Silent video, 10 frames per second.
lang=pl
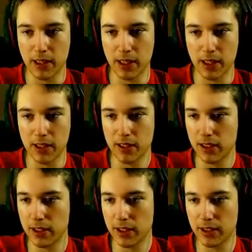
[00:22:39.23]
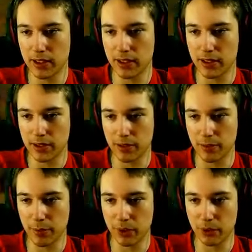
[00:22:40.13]
Ale
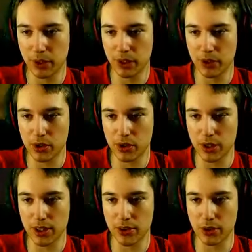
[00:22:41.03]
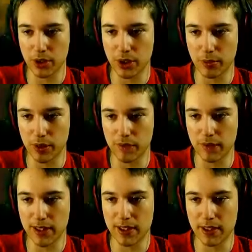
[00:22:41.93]
planuję też zacząć robić
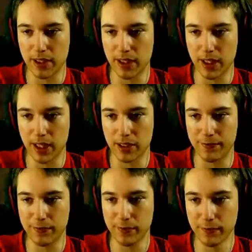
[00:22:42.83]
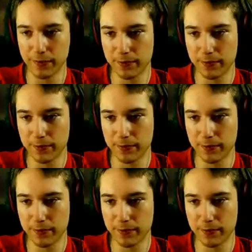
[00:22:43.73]
więcej live'ów,